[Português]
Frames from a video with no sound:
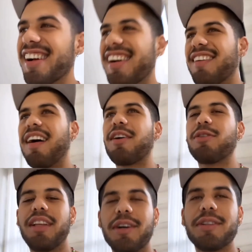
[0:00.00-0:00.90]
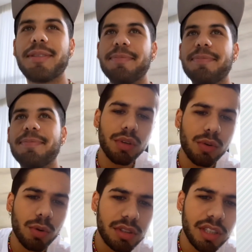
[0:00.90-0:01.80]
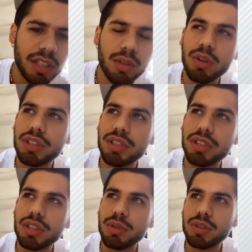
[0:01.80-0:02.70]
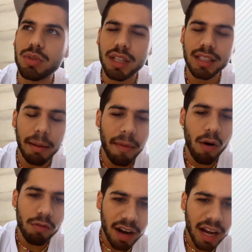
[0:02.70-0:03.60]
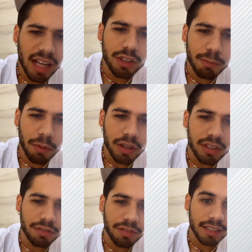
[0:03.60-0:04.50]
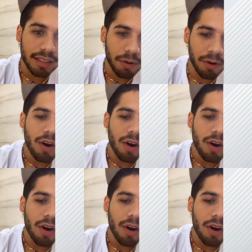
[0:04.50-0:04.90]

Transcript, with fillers: Vai com Deus. Continue curtindo, continue escutando a Malvada no Spotify, tá bom?